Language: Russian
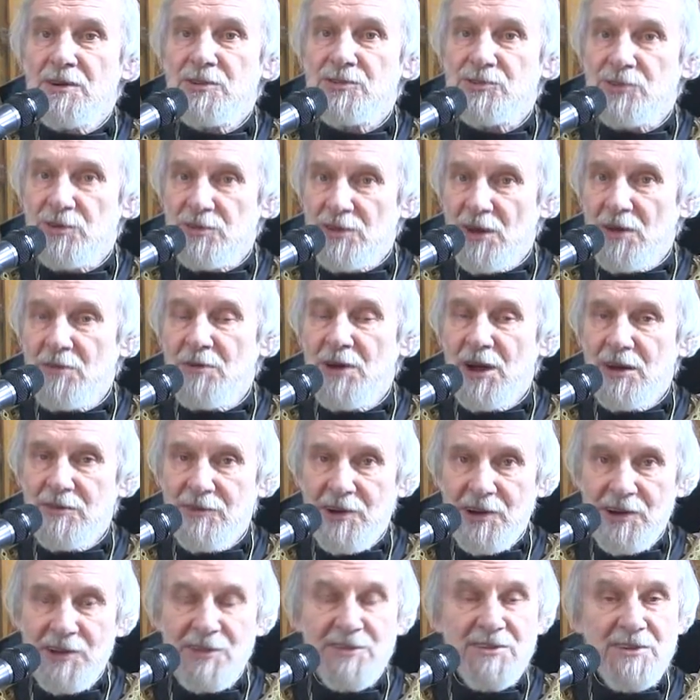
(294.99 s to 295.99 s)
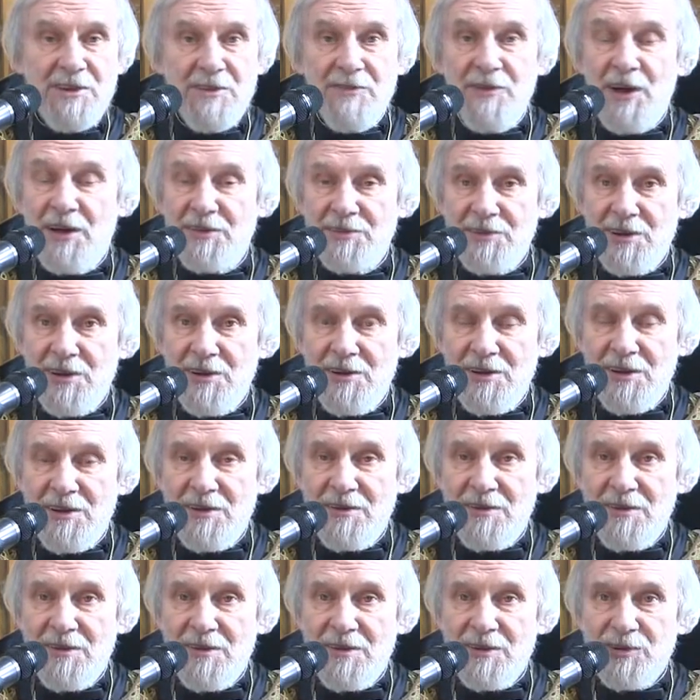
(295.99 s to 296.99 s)
что нам говорит
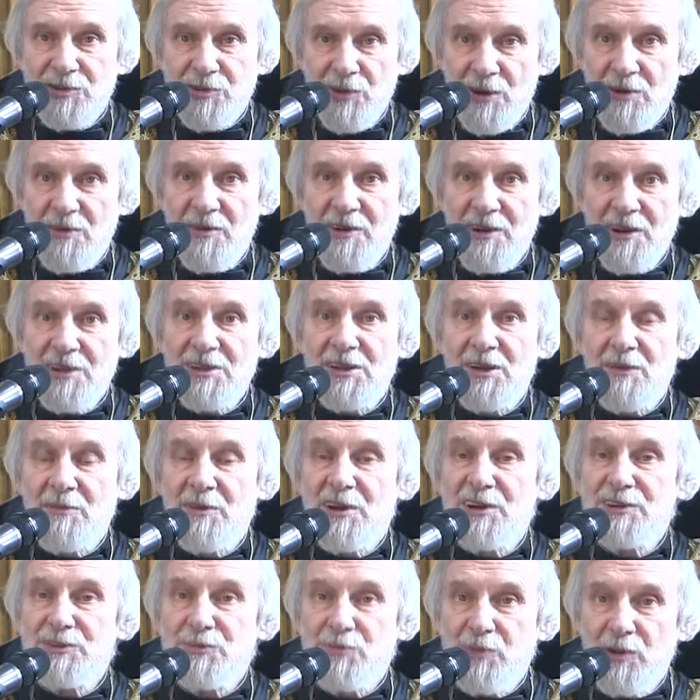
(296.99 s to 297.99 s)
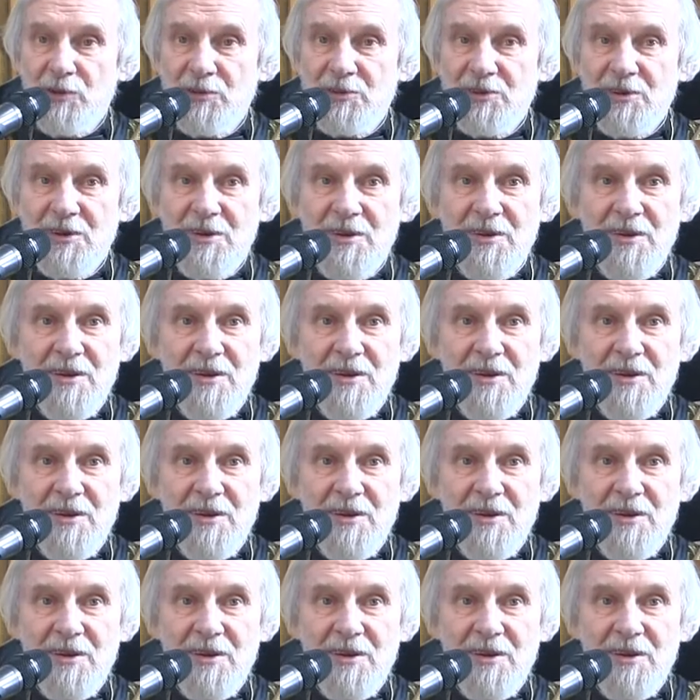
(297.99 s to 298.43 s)
Евангелие, что говорит нам Господь,